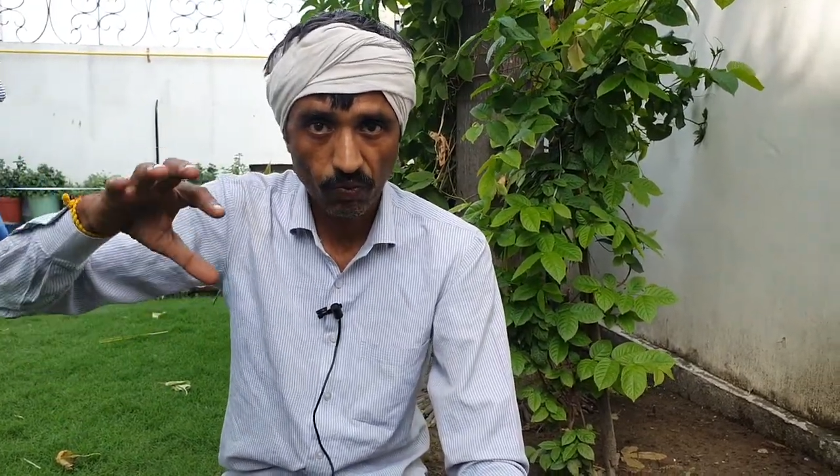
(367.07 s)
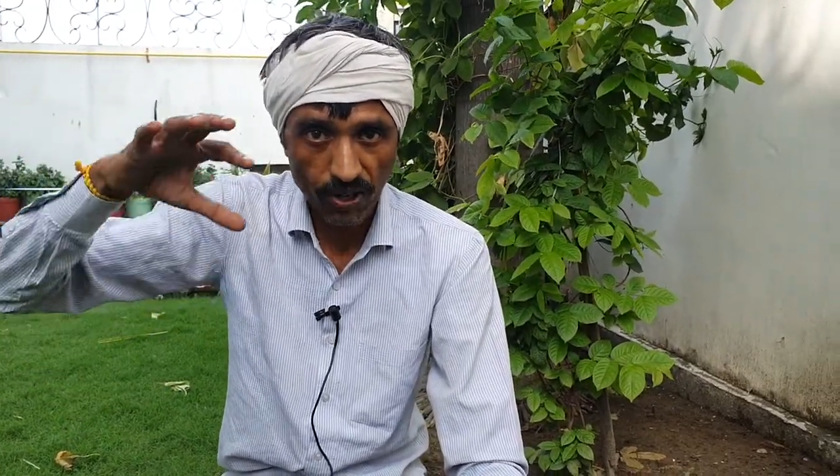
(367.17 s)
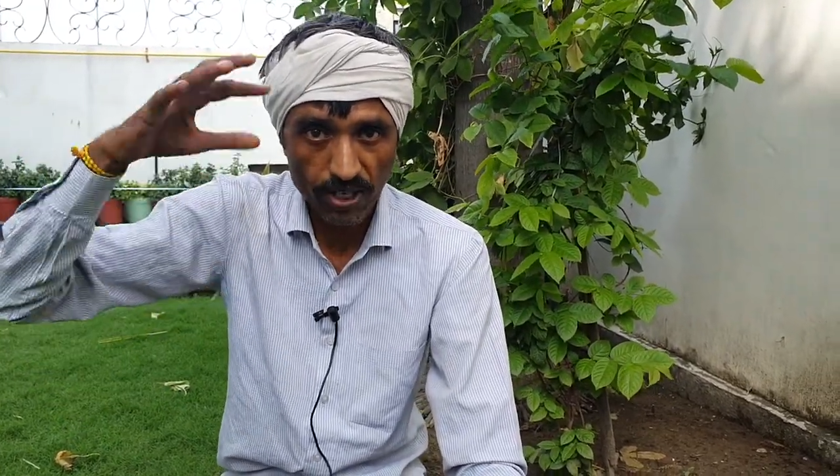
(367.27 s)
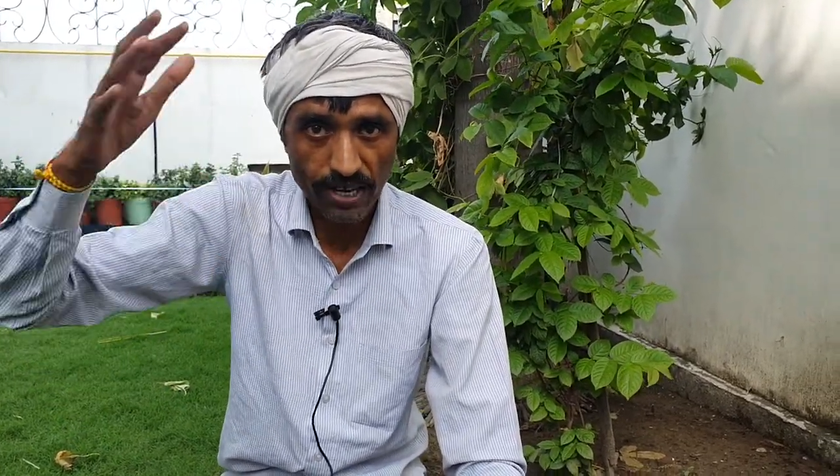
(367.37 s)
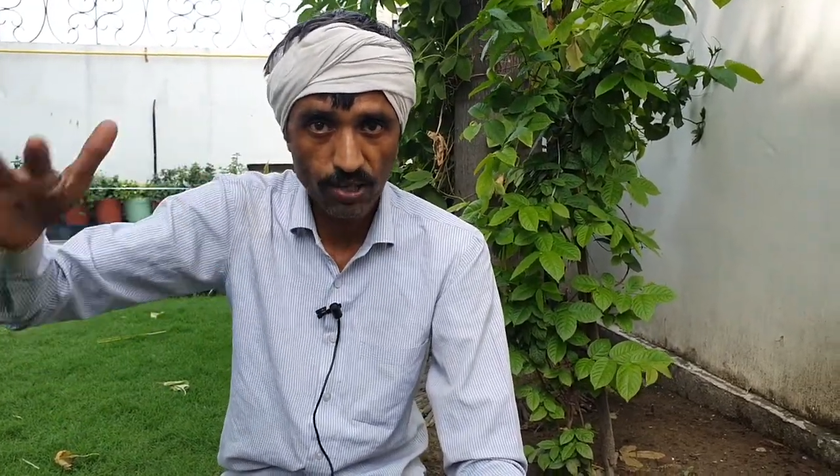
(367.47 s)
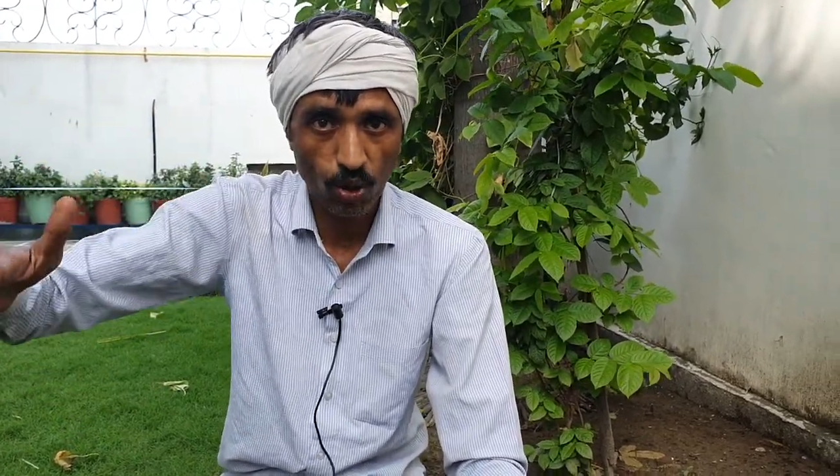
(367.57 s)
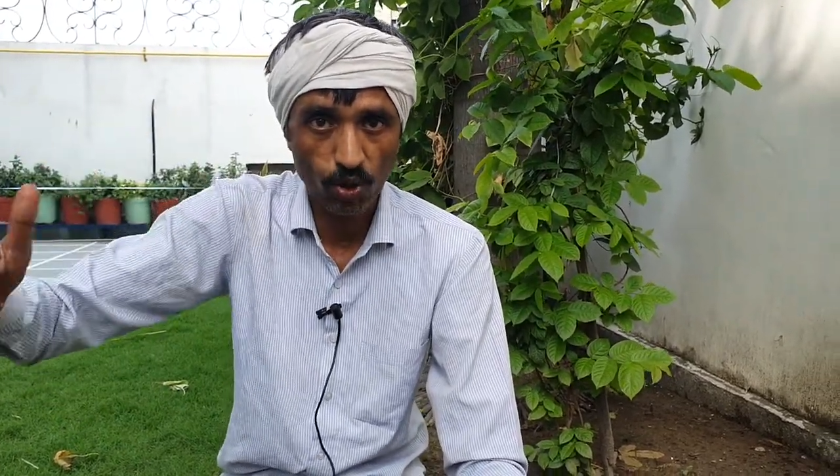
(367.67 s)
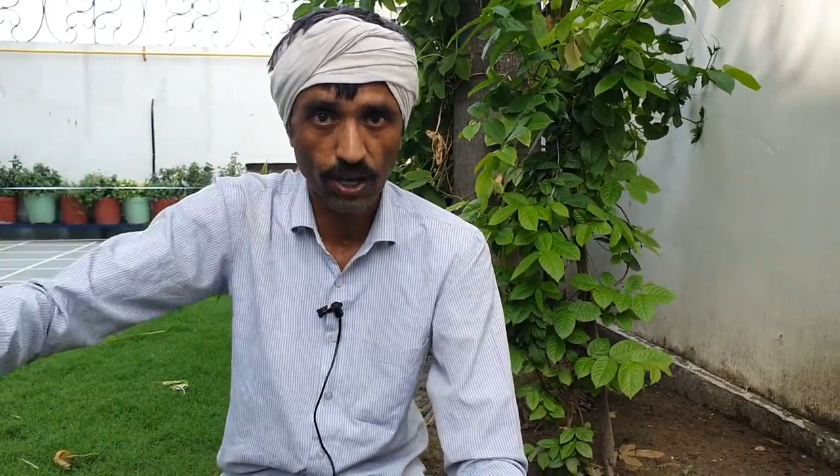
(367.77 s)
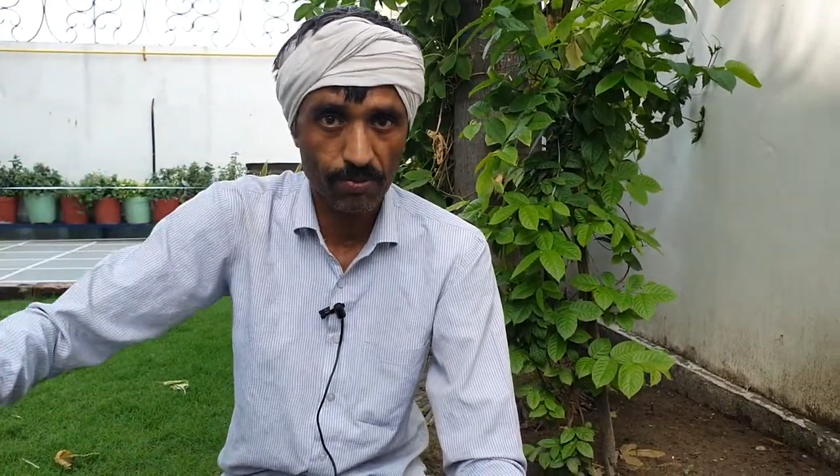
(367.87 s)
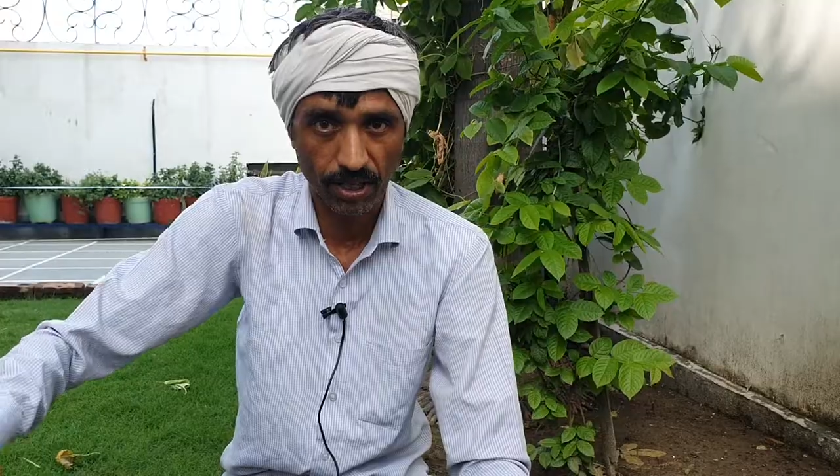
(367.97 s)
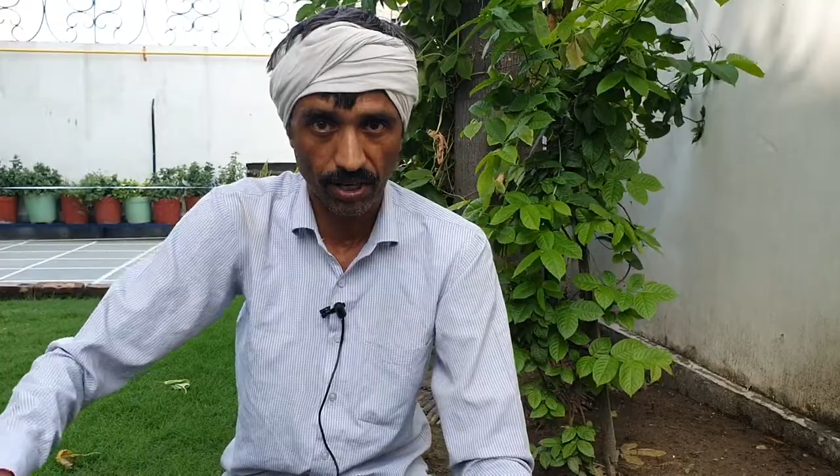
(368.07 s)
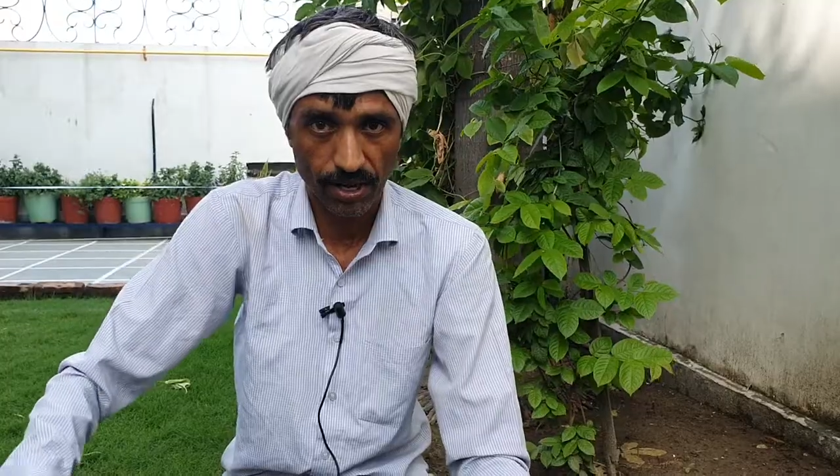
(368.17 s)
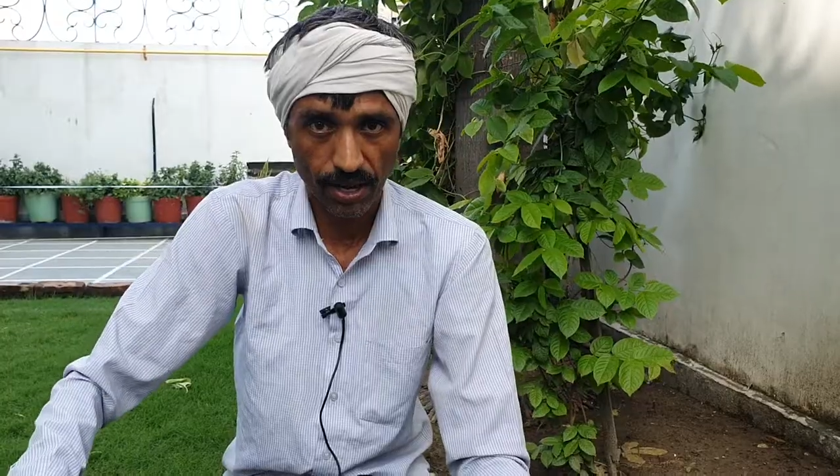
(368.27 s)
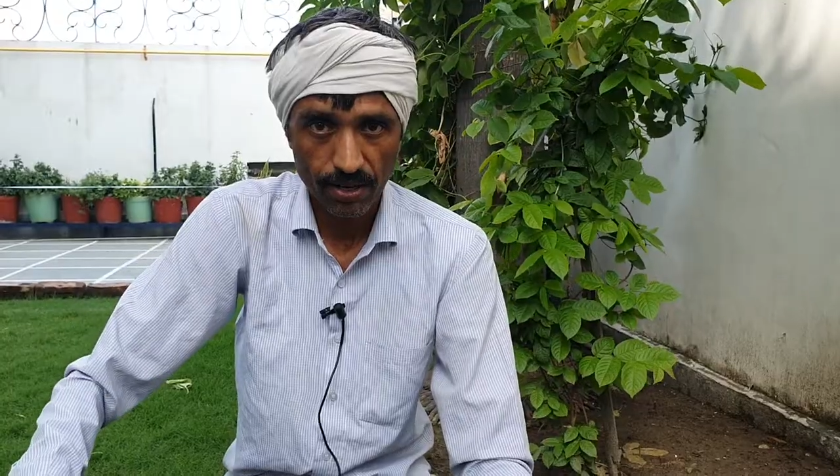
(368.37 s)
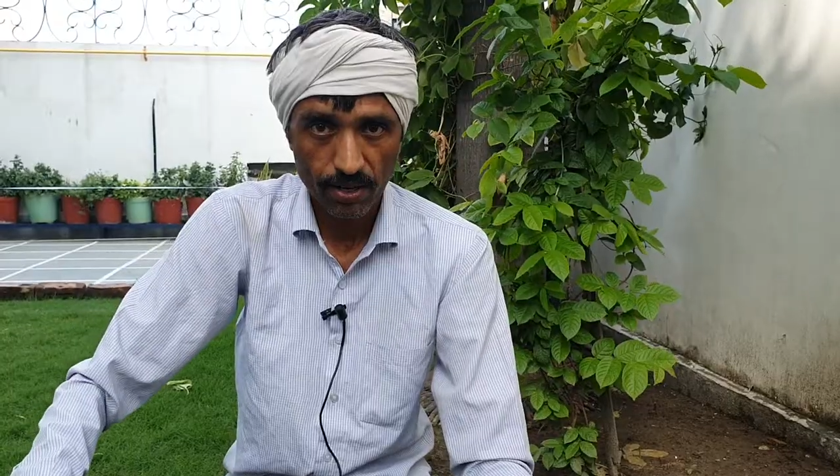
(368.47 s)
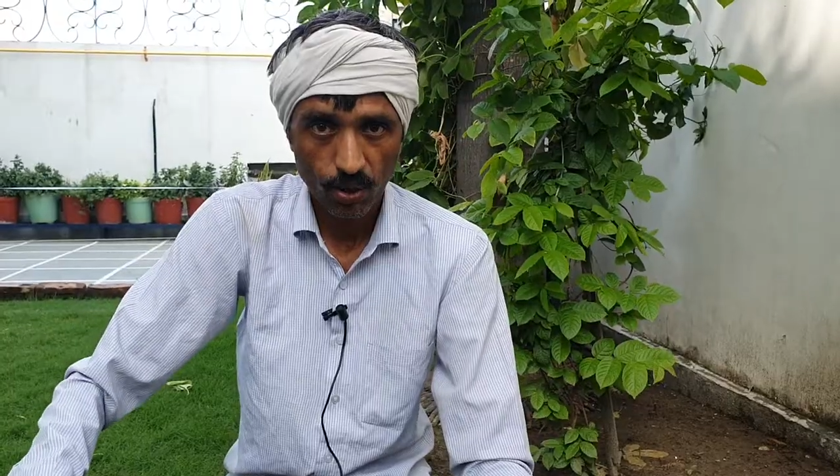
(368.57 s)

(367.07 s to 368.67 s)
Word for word: वैज्ञानिक लोग काम कर रहे हैं